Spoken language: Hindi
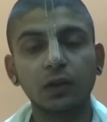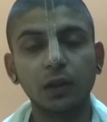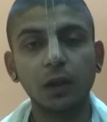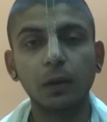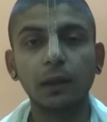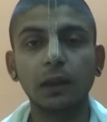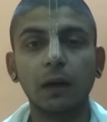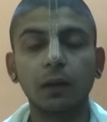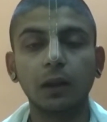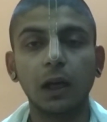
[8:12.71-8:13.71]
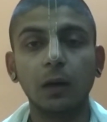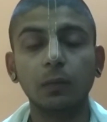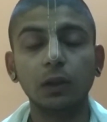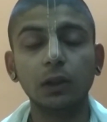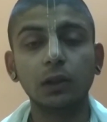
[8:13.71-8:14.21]
श्री वृंदावन
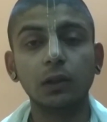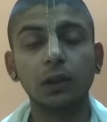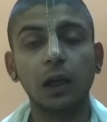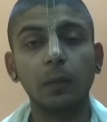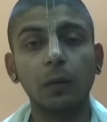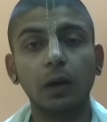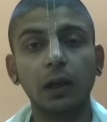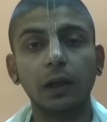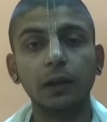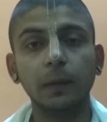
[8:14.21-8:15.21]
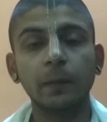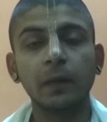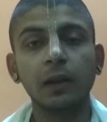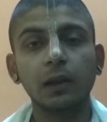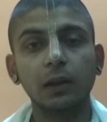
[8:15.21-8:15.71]
धाम ईष्ट श्यामा
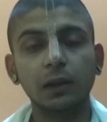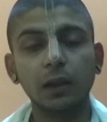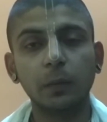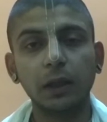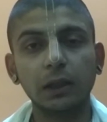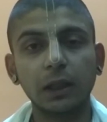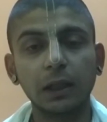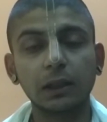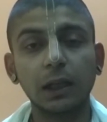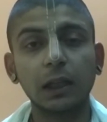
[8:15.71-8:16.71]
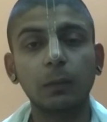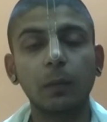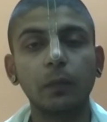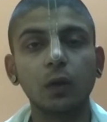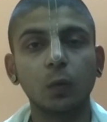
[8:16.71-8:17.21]
महारानी इसी परिचय के साथ
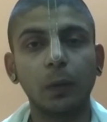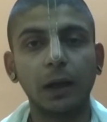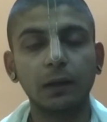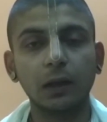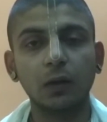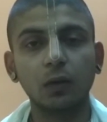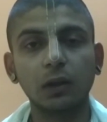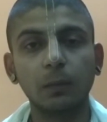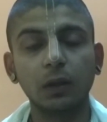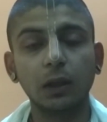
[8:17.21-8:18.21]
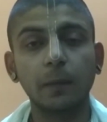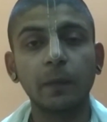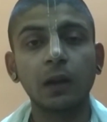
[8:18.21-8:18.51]
हम अपनी उपासना को समझें